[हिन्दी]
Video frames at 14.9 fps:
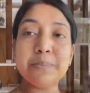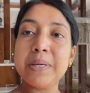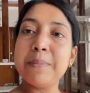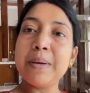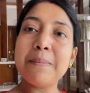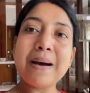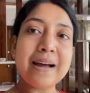
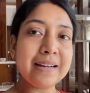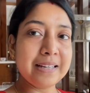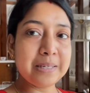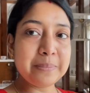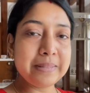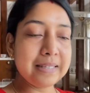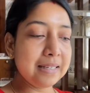में मैं
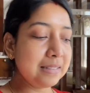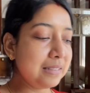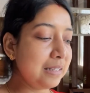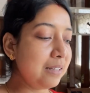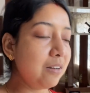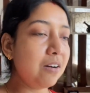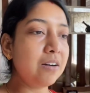मार्केट भी गई
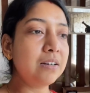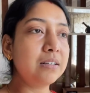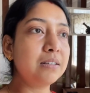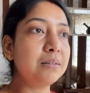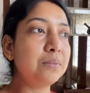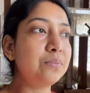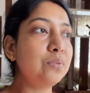थी
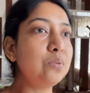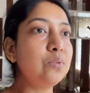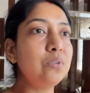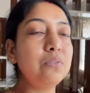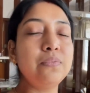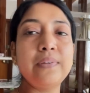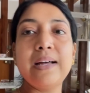और
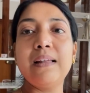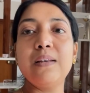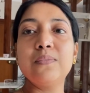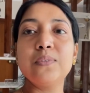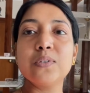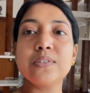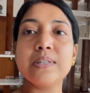फूल
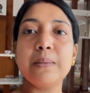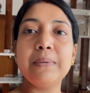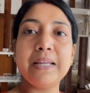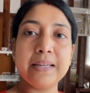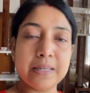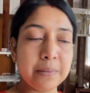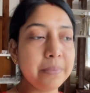फल वो सब
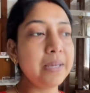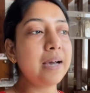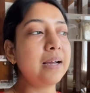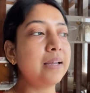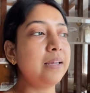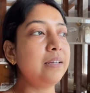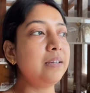लेके भी
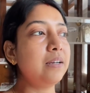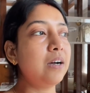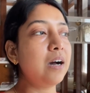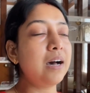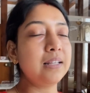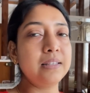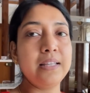आ गई
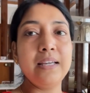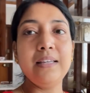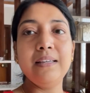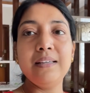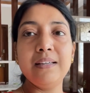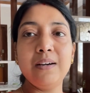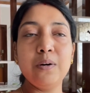आते
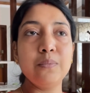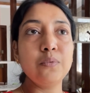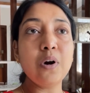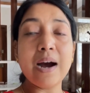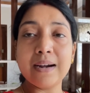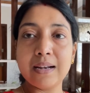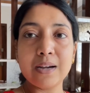ही
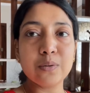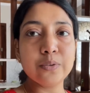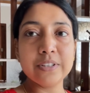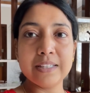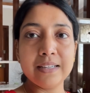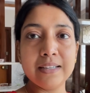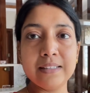वो आटा
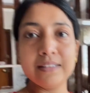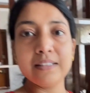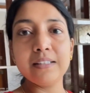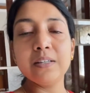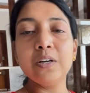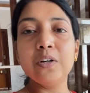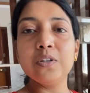गूंद के गई थी
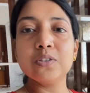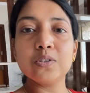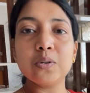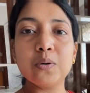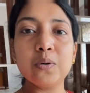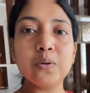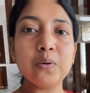
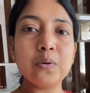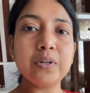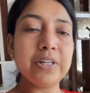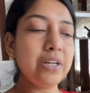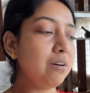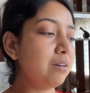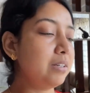सो
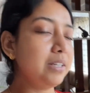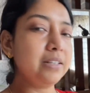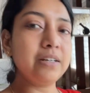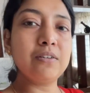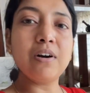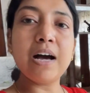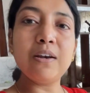रोटी और ये
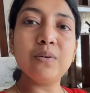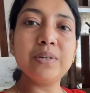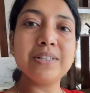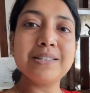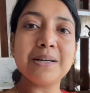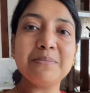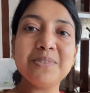देखो आलू
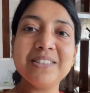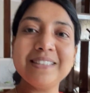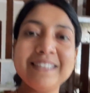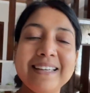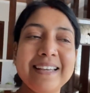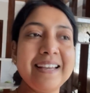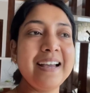की सब्जी
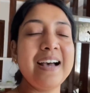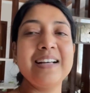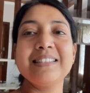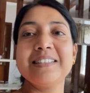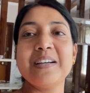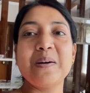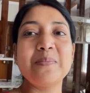ये है
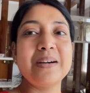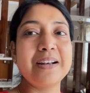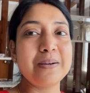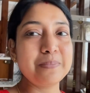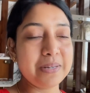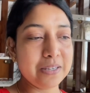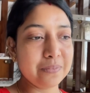आज का
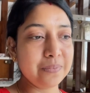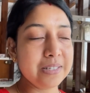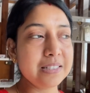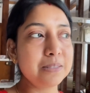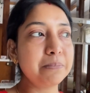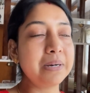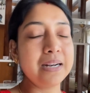हमारा
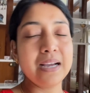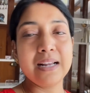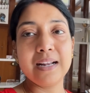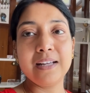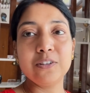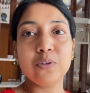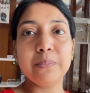ब्रेकफास्ट
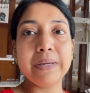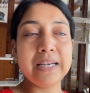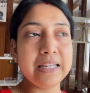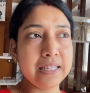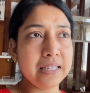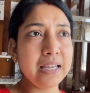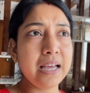बनाना तो मैं
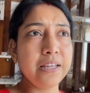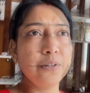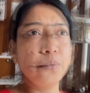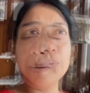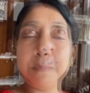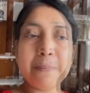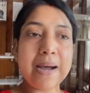लेके आई
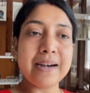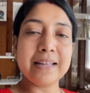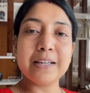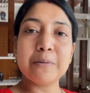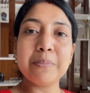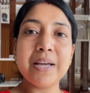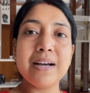हूँ हाँ।
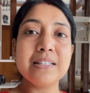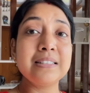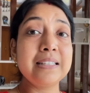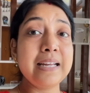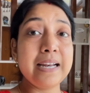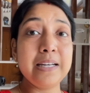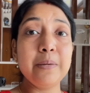मार्केट में आज
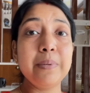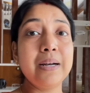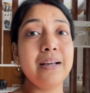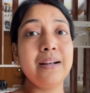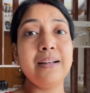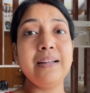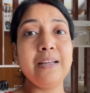रेडी
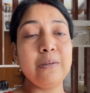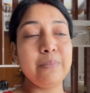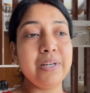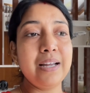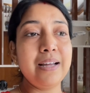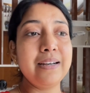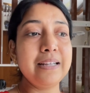बनाना नहीं
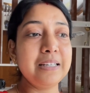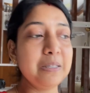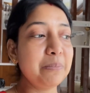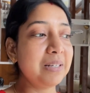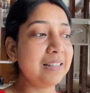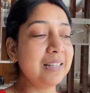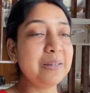मिला रेडी
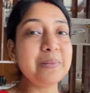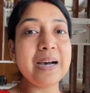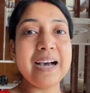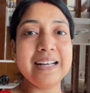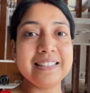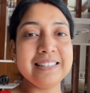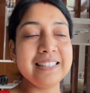मतलब
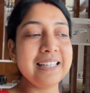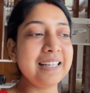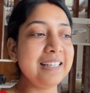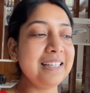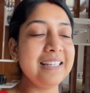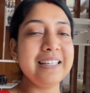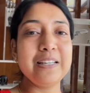आज ही के
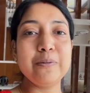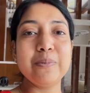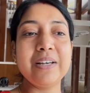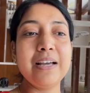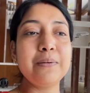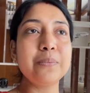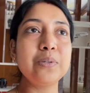लिए नहीं
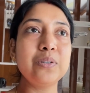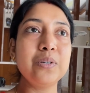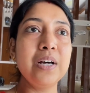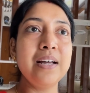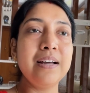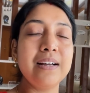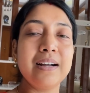मिला वो
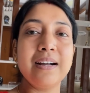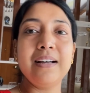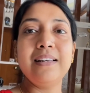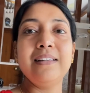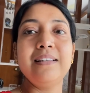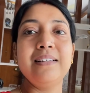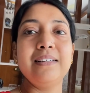
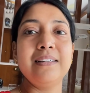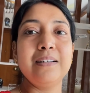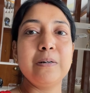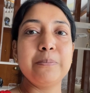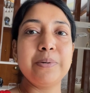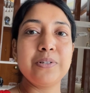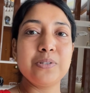कल
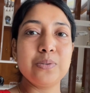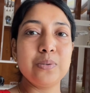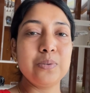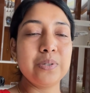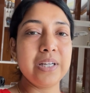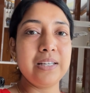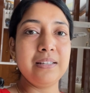
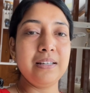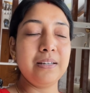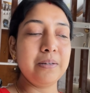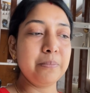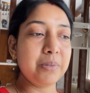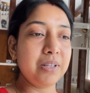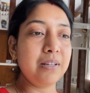परसों के
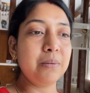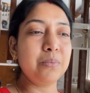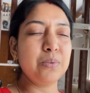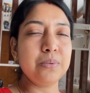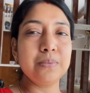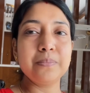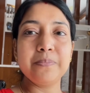लिए मतलब
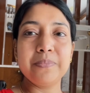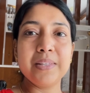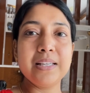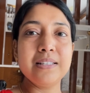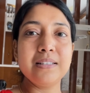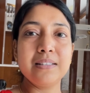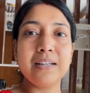
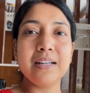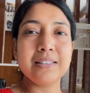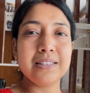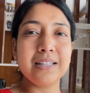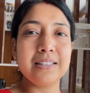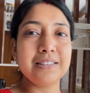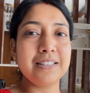
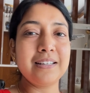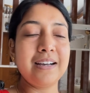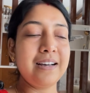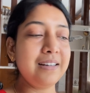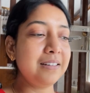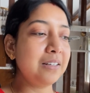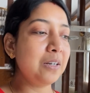कच्चा कच्चा
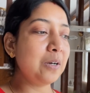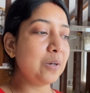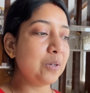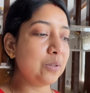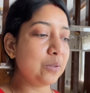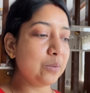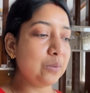था
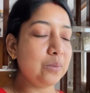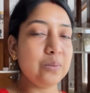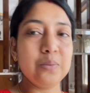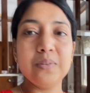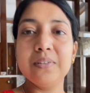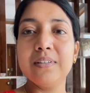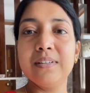तो
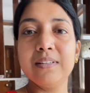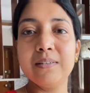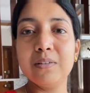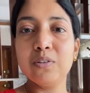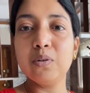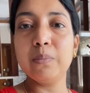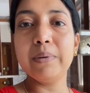
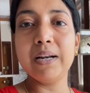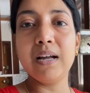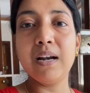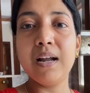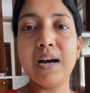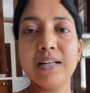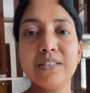तो
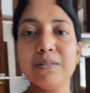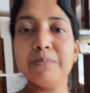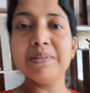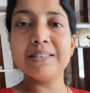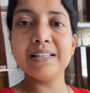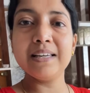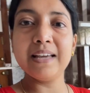बनाना आज
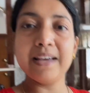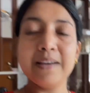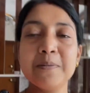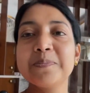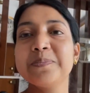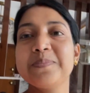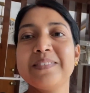मिसिंग है
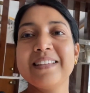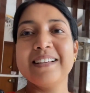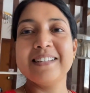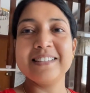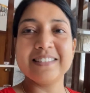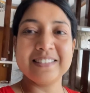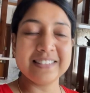
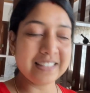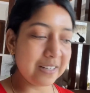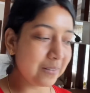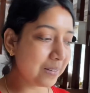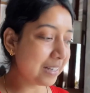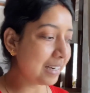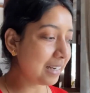सो
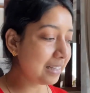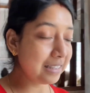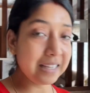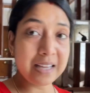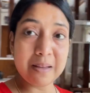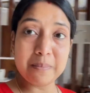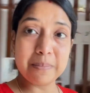चलो कर
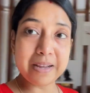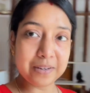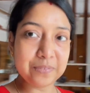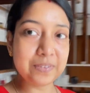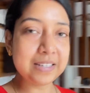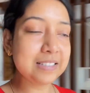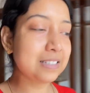लेते हैं
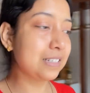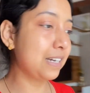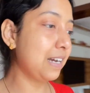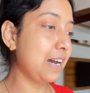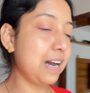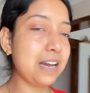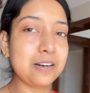ब्रेकफास्ट
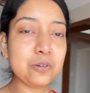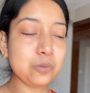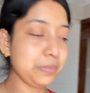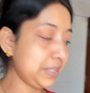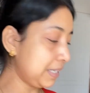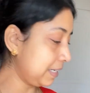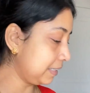आना को
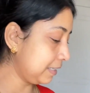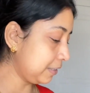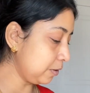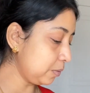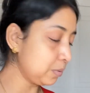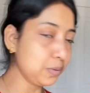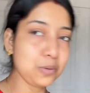भी दे
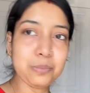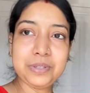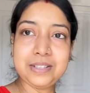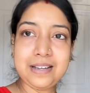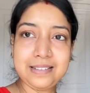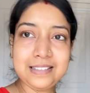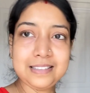देती हूँ उनको भी
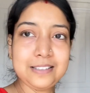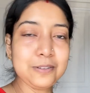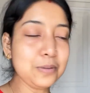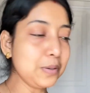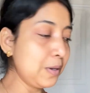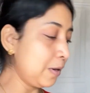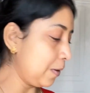दे देती
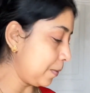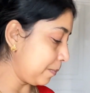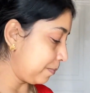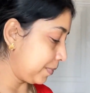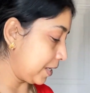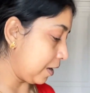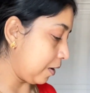हूँ
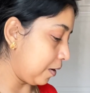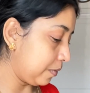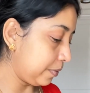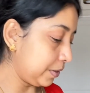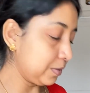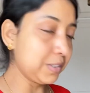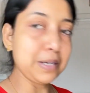और
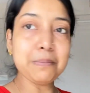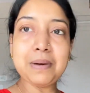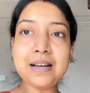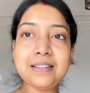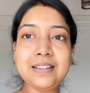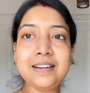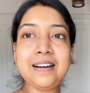फिर उसके
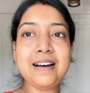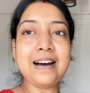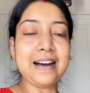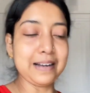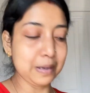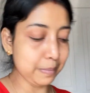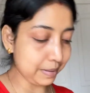बाद
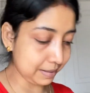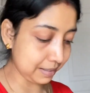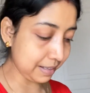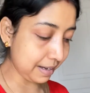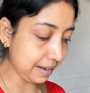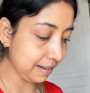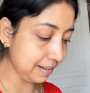आगे
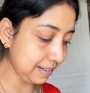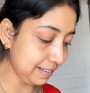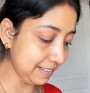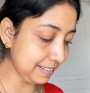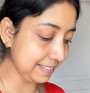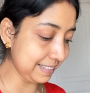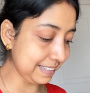बढ़ते
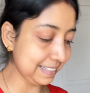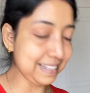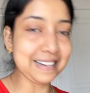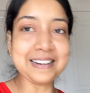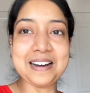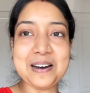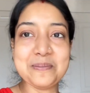हैं दिन
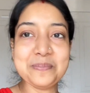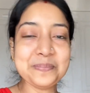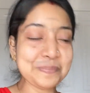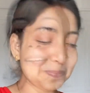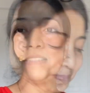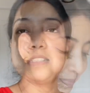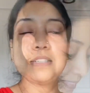का काम
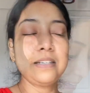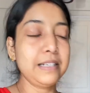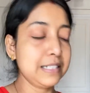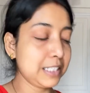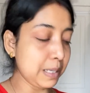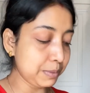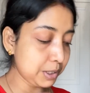लंच के
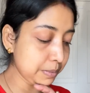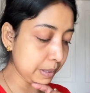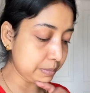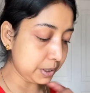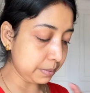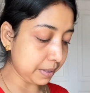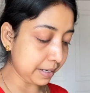लिए सब्जी
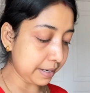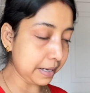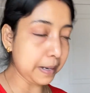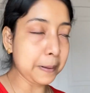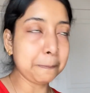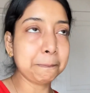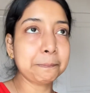वब्जी
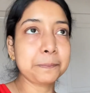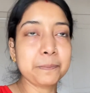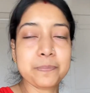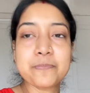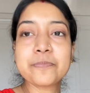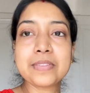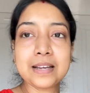वगैरह
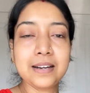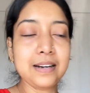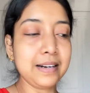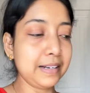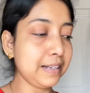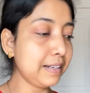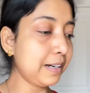
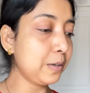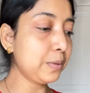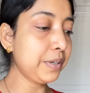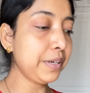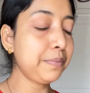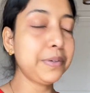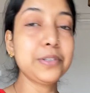कटिंग
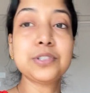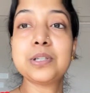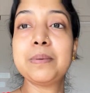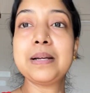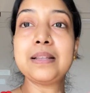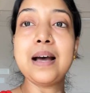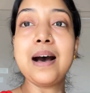करूंगी फिर
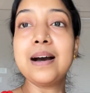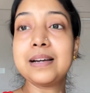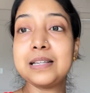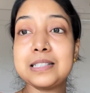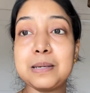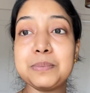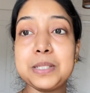उसके बाद नहा
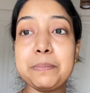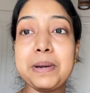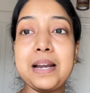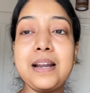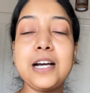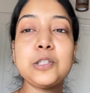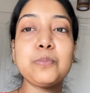के सबसे
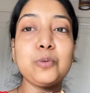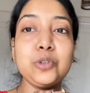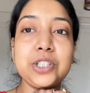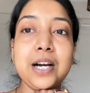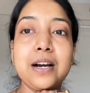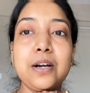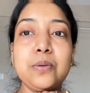पहले आज
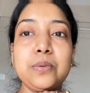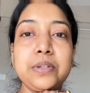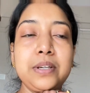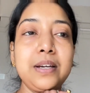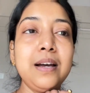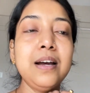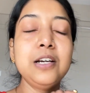पूजा
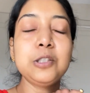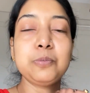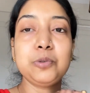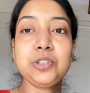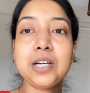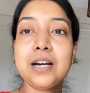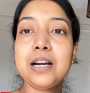करूंगी
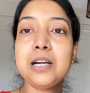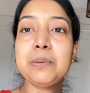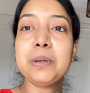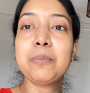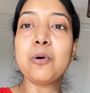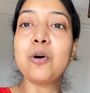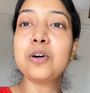पूजा करने
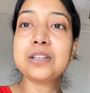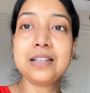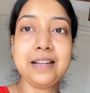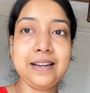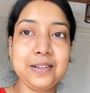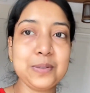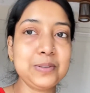में बहुत
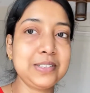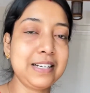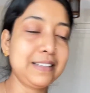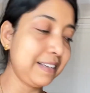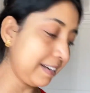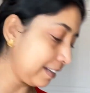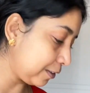लेट हो
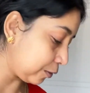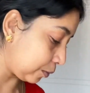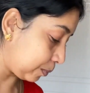जाती है तो